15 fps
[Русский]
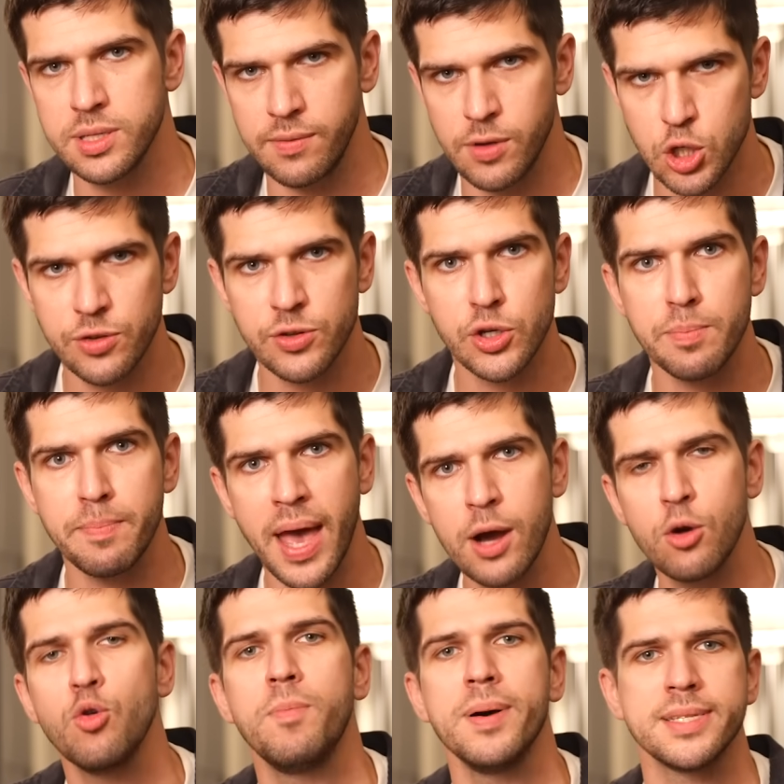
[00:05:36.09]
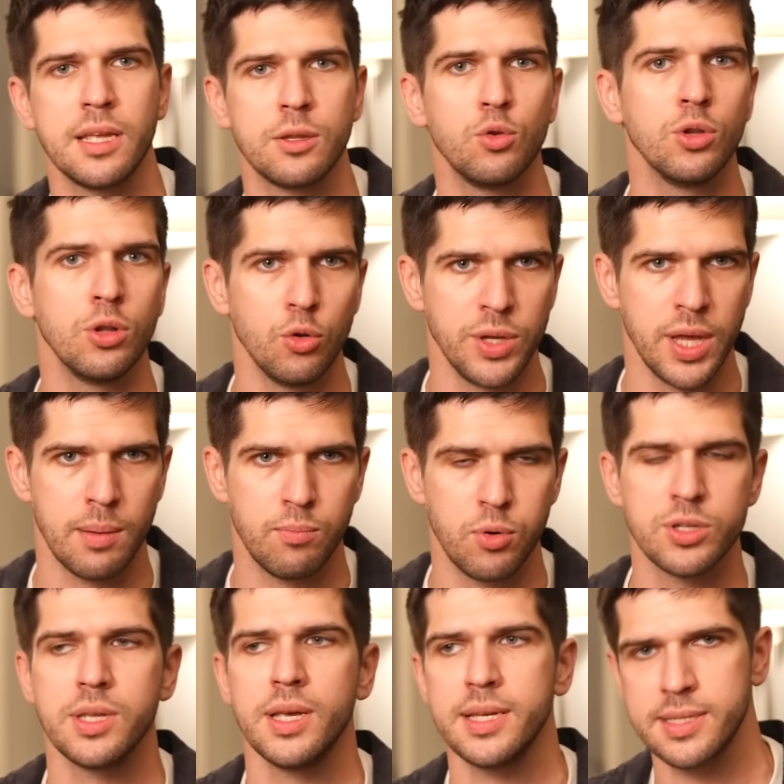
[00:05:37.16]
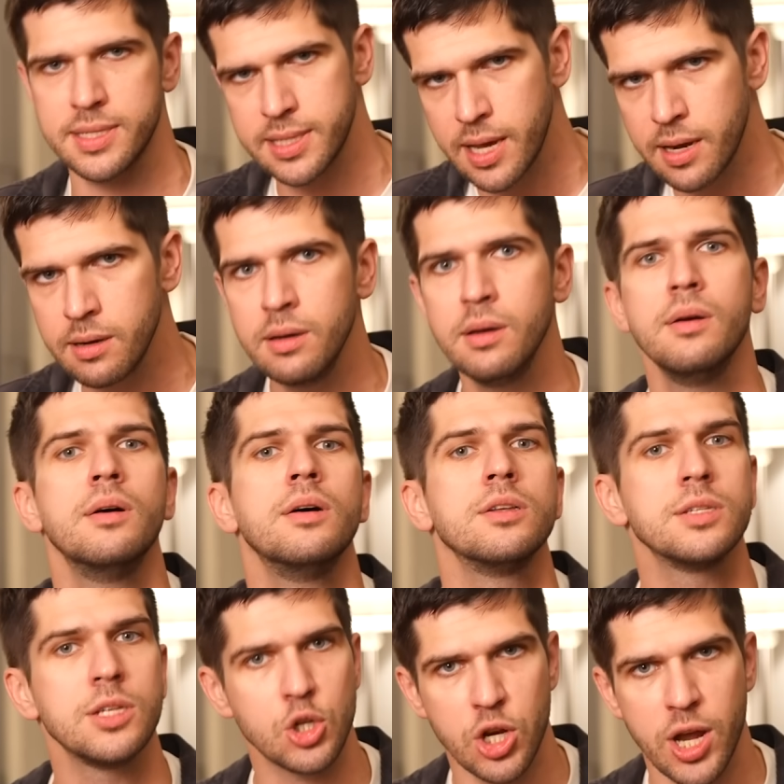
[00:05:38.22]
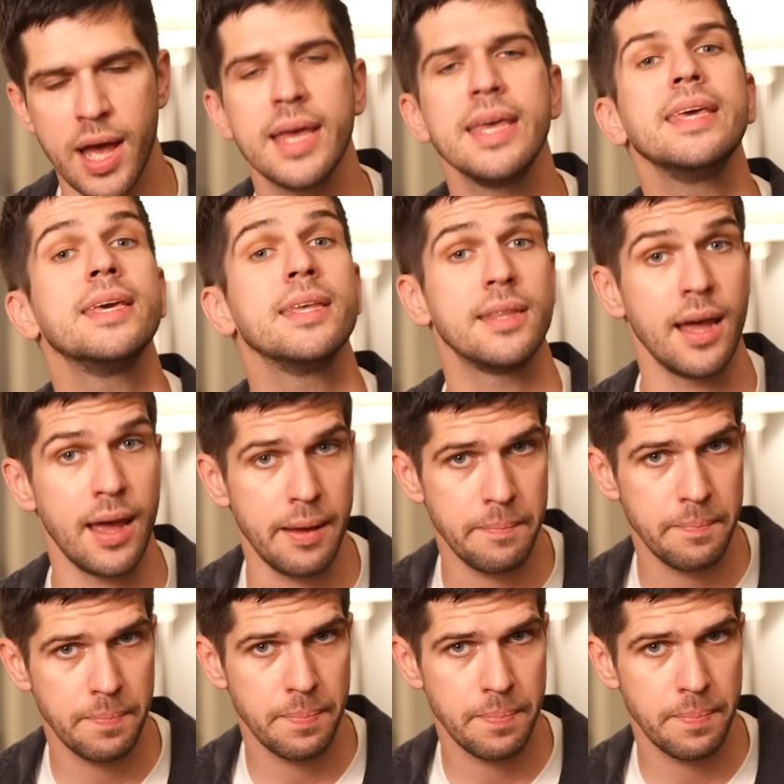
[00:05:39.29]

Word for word: совершившей мягкую посадку на Луне после СССР, США и Китая.